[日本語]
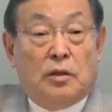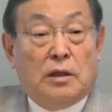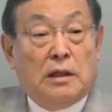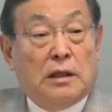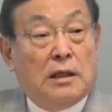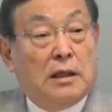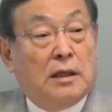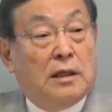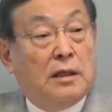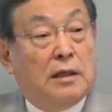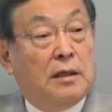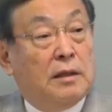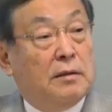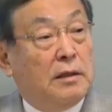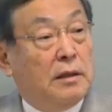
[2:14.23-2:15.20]
れか
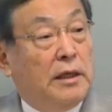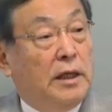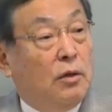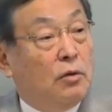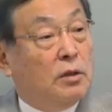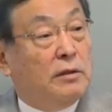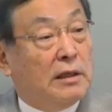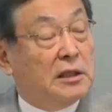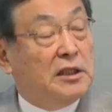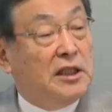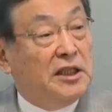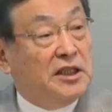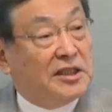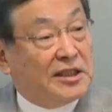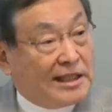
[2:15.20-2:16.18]
ら英語では
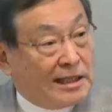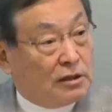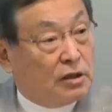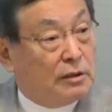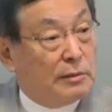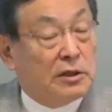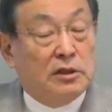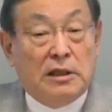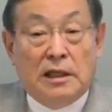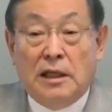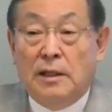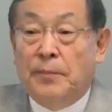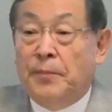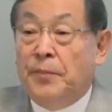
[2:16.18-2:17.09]
ティーチャーと言いますね。